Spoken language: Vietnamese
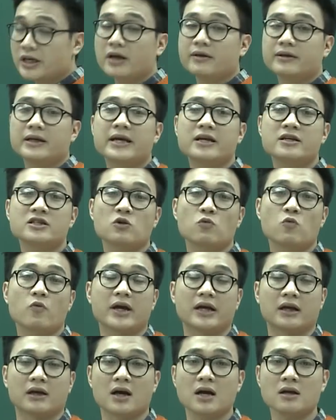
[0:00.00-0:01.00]
hiện lên trong
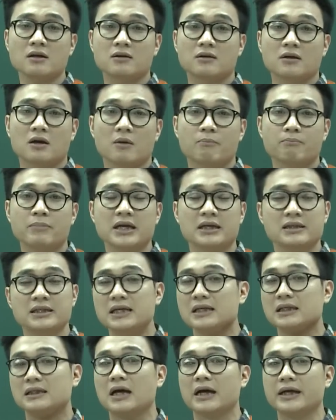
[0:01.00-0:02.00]
khoảnh khắc Mỹ
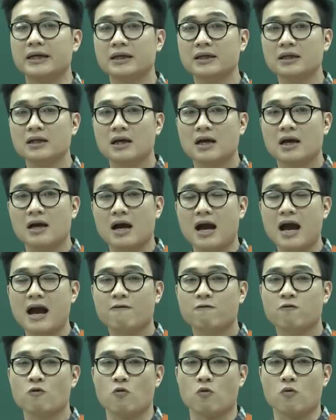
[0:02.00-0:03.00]
nhìn thấy
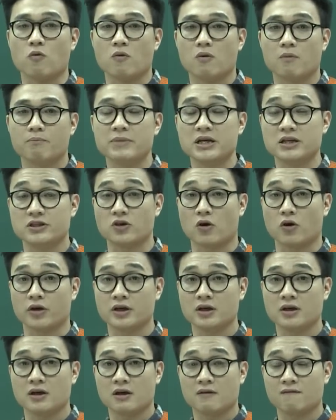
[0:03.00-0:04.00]
A Phủ bị
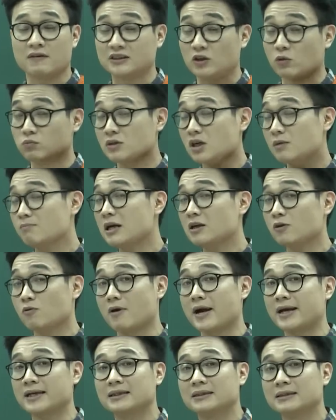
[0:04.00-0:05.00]
trói và dòng nước mắt
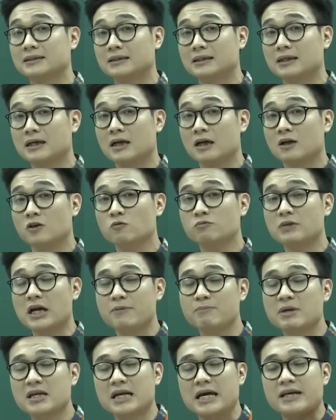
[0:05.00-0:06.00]
của anh. Lúc
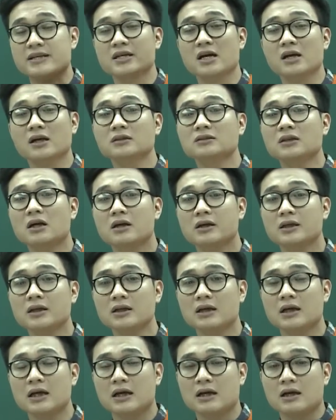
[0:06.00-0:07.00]
đấy Mỹ lại nhớ
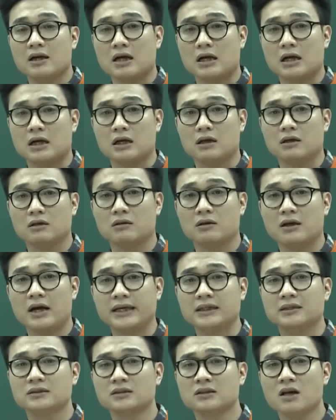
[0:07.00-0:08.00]
tới
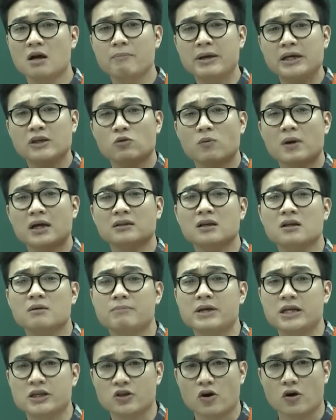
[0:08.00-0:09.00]
ngày xưa mình cũng đã
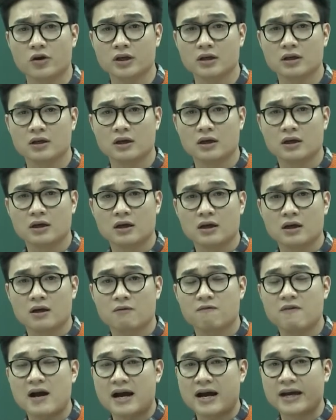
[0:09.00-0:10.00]
từng bị trói
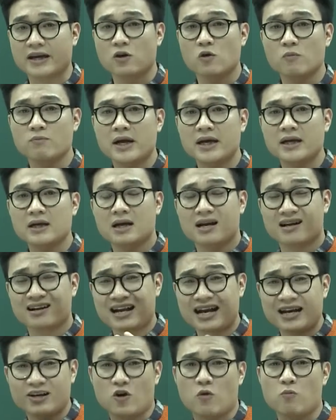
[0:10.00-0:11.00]
và ngày hôm nay
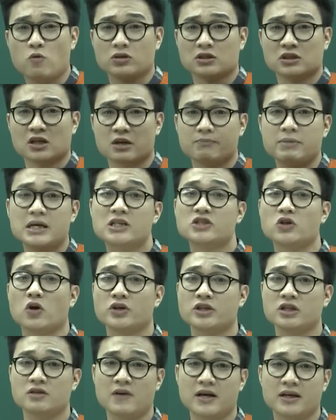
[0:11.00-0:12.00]
lại có một người bị
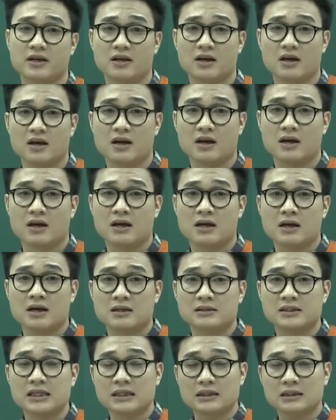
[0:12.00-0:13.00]
trói như vậy.
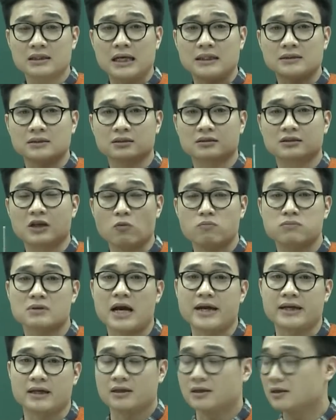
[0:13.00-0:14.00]
Chính cái sự đồng
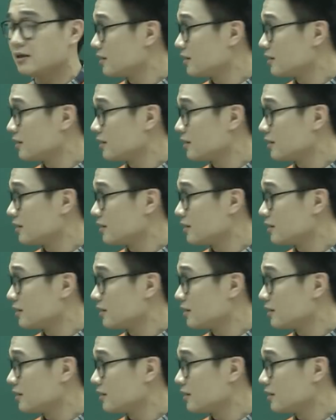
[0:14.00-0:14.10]
cảnh,